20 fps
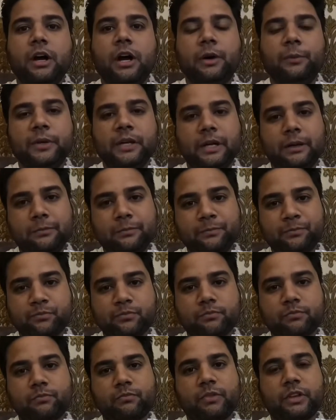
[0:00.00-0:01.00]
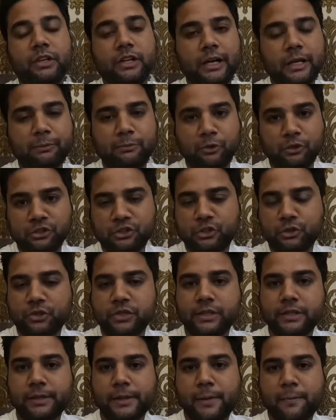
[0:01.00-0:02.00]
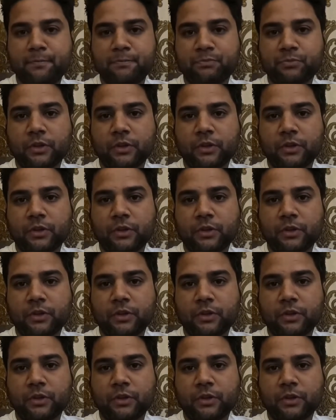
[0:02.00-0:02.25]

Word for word: अभी हम घर पहुँच चुके हैं